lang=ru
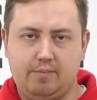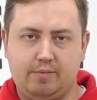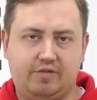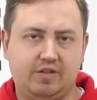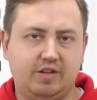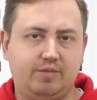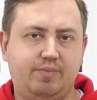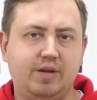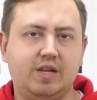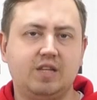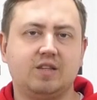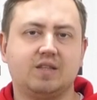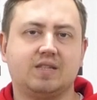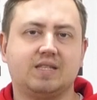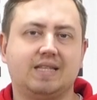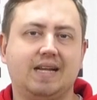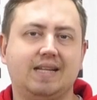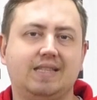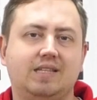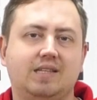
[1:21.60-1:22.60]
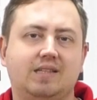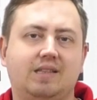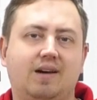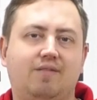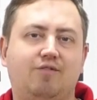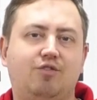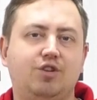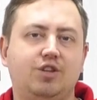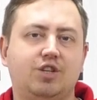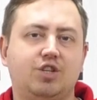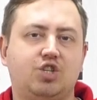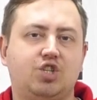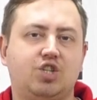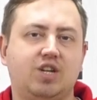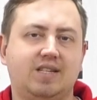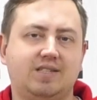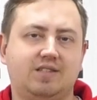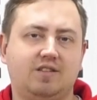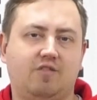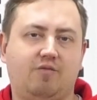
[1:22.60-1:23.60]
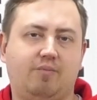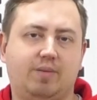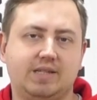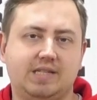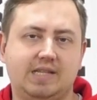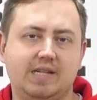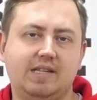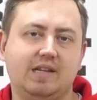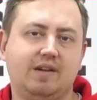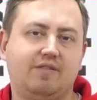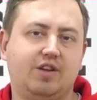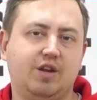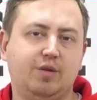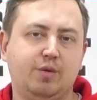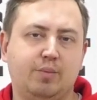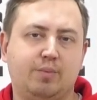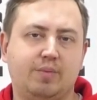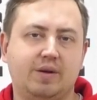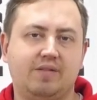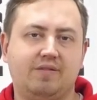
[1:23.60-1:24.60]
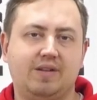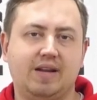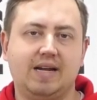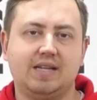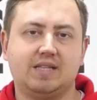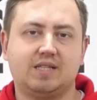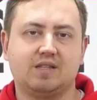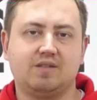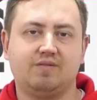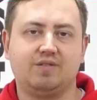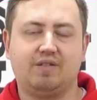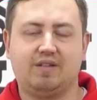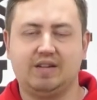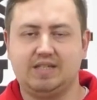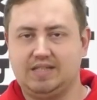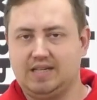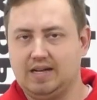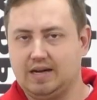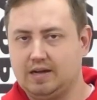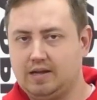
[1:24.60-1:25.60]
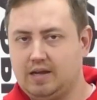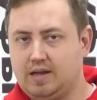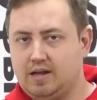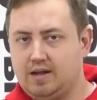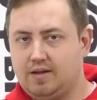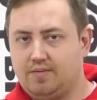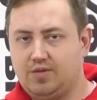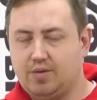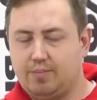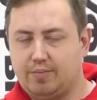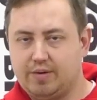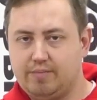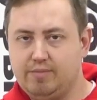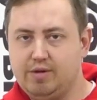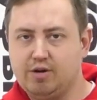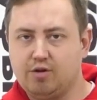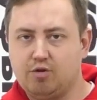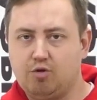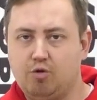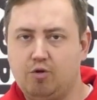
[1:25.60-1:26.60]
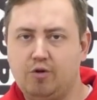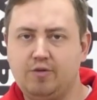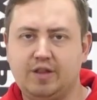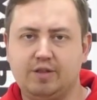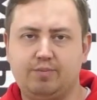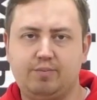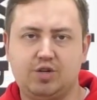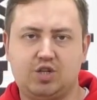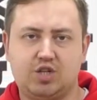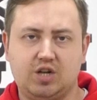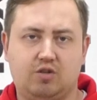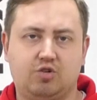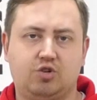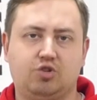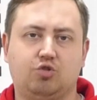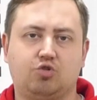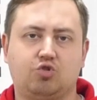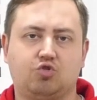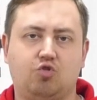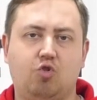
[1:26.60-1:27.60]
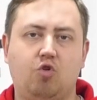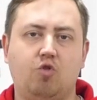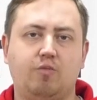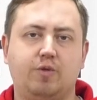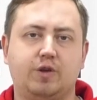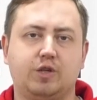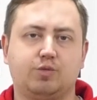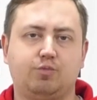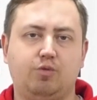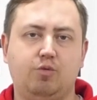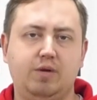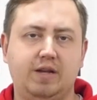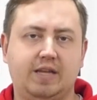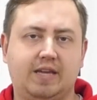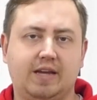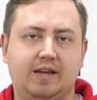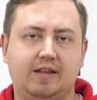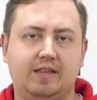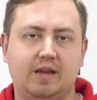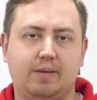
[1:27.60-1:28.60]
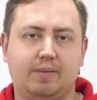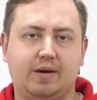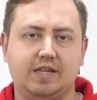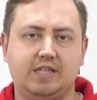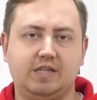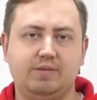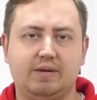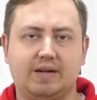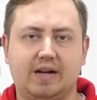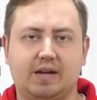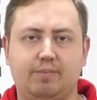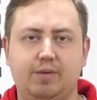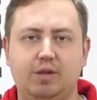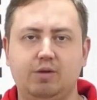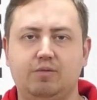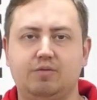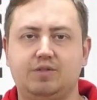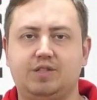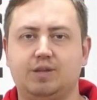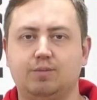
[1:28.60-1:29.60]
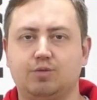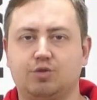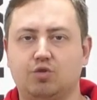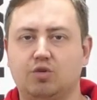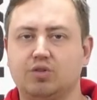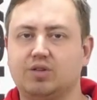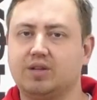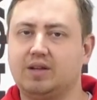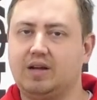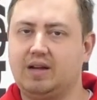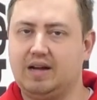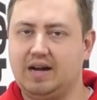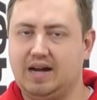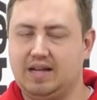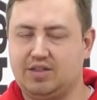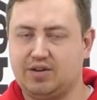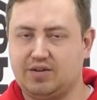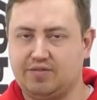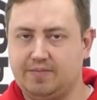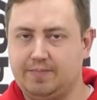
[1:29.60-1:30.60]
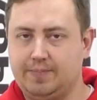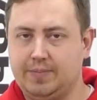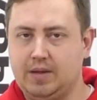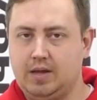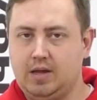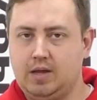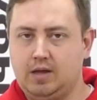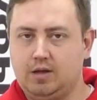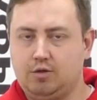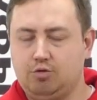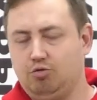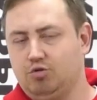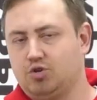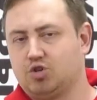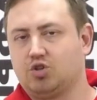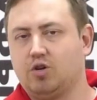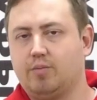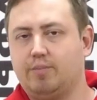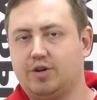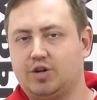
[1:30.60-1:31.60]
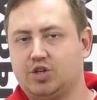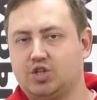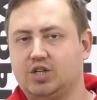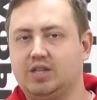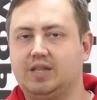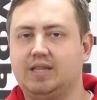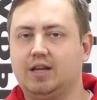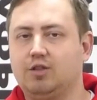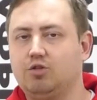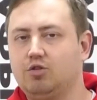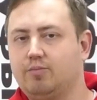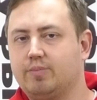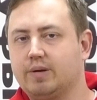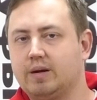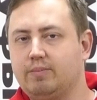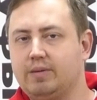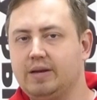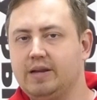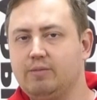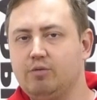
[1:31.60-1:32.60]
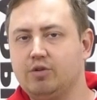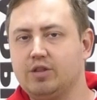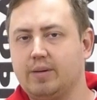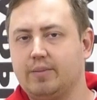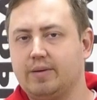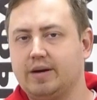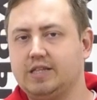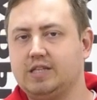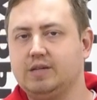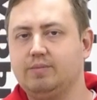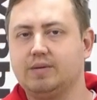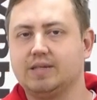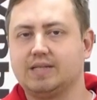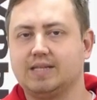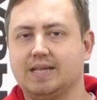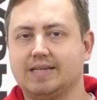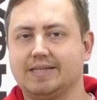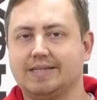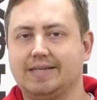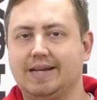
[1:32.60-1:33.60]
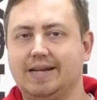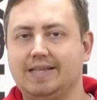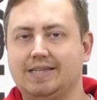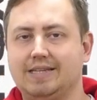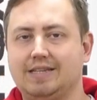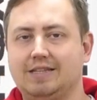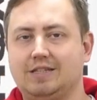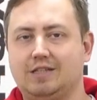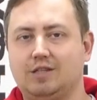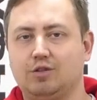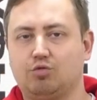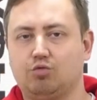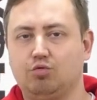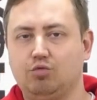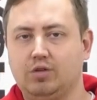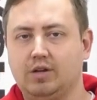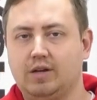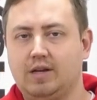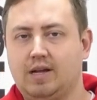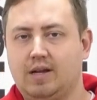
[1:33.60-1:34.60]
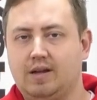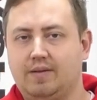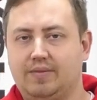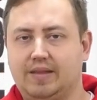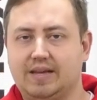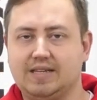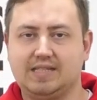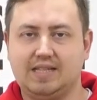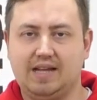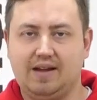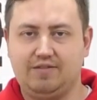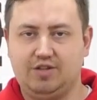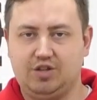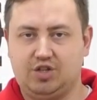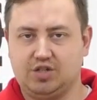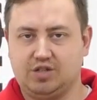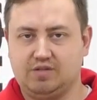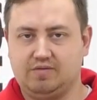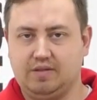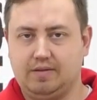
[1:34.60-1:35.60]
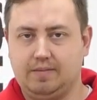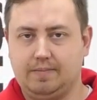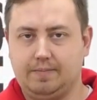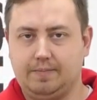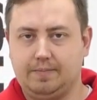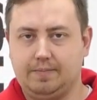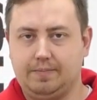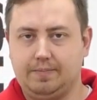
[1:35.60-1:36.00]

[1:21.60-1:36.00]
Мавлетбердин, кстати, довольно часто в последнее время появляется в новостях. Например, он отмечал, что школам республики необходимо как минимум 700 кадров. Ну и чтобы решить данную проблему, необходимо создать институт наставничества.